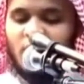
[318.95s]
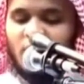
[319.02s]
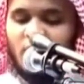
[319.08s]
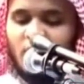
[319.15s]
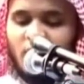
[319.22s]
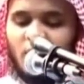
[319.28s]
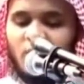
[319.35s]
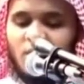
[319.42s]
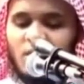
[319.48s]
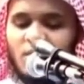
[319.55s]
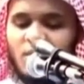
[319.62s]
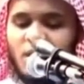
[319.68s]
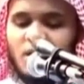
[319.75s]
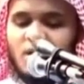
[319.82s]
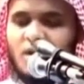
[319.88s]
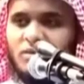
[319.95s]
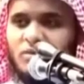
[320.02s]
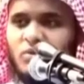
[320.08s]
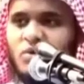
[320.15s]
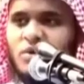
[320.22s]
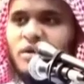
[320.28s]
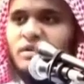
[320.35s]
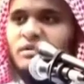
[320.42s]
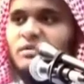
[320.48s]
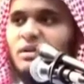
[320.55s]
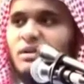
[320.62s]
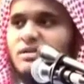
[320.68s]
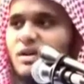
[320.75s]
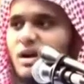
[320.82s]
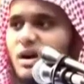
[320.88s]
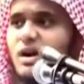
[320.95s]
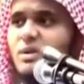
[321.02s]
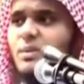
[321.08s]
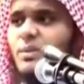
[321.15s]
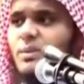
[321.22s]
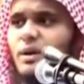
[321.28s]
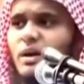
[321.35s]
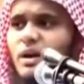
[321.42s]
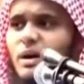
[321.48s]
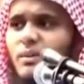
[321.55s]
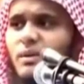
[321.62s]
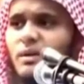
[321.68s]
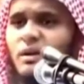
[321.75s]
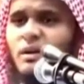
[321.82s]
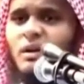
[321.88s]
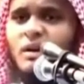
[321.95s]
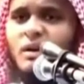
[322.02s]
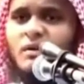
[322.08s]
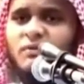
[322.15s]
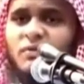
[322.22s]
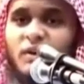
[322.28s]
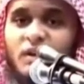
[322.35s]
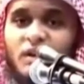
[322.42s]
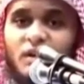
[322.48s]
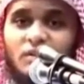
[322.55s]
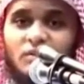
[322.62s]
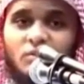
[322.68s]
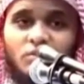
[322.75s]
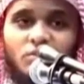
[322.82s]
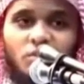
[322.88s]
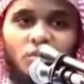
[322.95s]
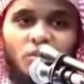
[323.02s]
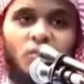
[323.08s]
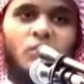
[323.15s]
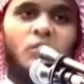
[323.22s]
அல்லாஹுடைய மார்க்கத்துடைய எந்த ஞானமும் இல்லாமல் ஃபலா துத்தி